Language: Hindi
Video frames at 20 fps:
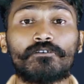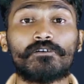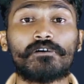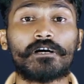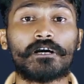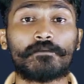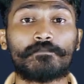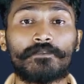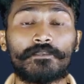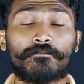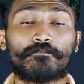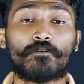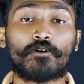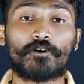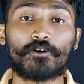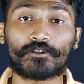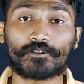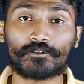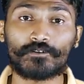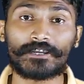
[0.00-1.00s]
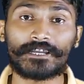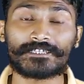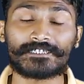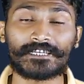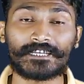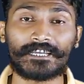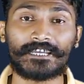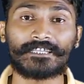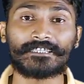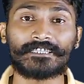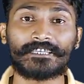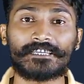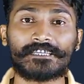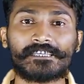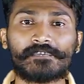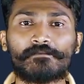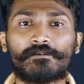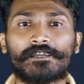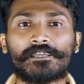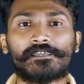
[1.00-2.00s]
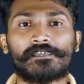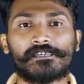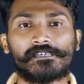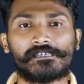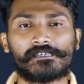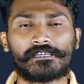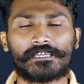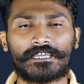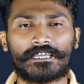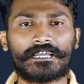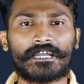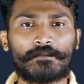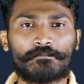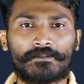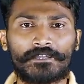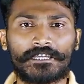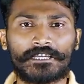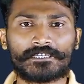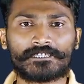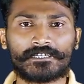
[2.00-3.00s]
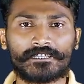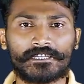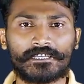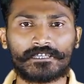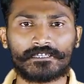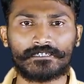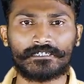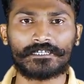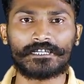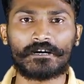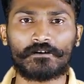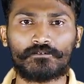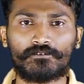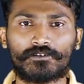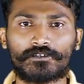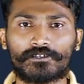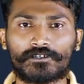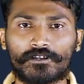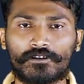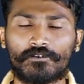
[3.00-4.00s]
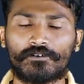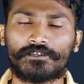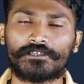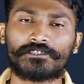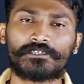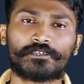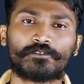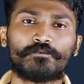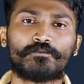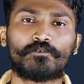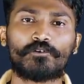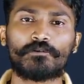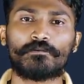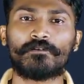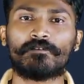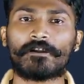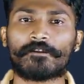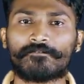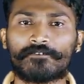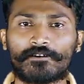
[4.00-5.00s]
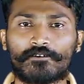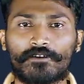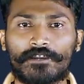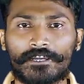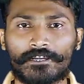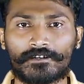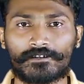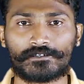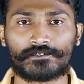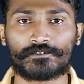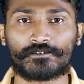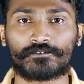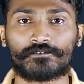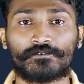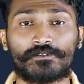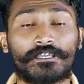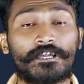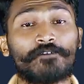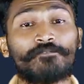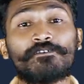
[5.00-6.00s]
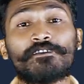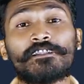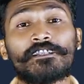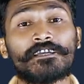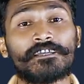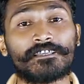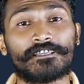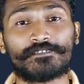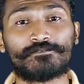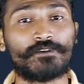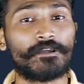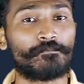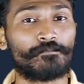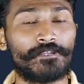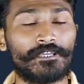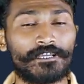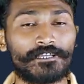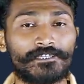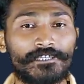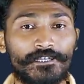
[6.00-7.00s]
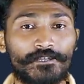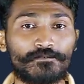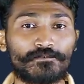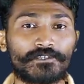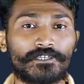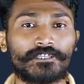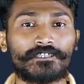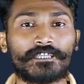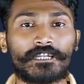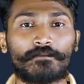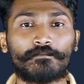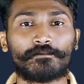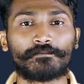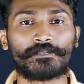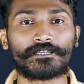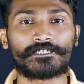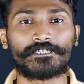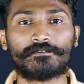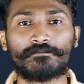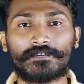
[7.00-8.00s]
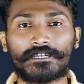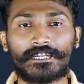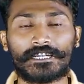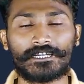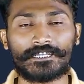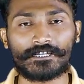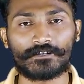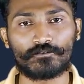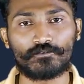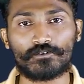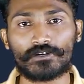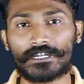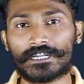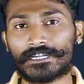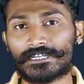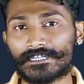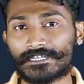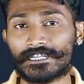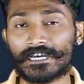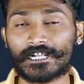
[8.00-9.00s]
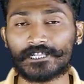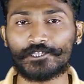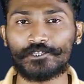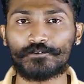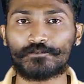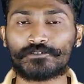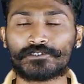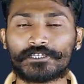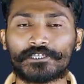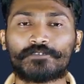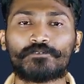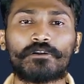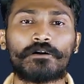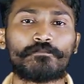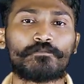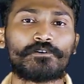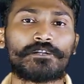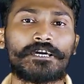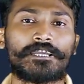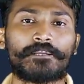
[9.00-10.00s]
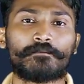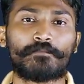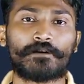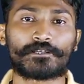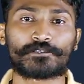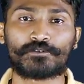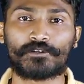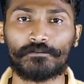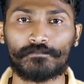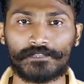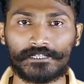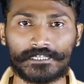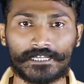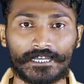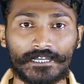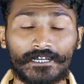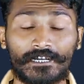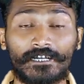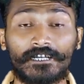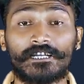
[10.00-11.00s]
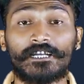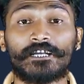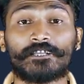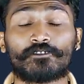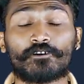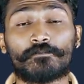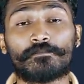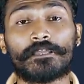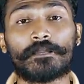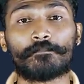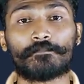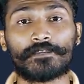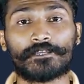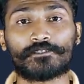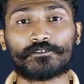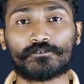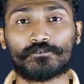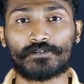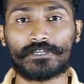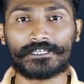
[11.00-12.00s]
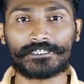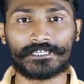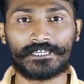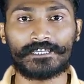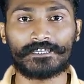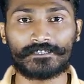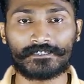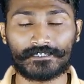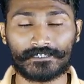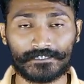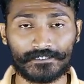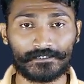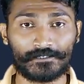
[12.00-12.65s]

तो अभी बहुत लोग ऐसा कहते हैं कि भाई एक एप्लीकेशन है ये डाउनलोड कर लो इससे तुम कोई भी वाईफाई को हैक कर सकते हो या फिर ये जो एप्लीकेशन है उसके अंदर आप अपना जी मेल या गूगल आई डाल दो उसके थ्रू आपको डायरेक्ट पासवर्ड मिल जाएगा तो अभी आप एक थोड़ा सा एक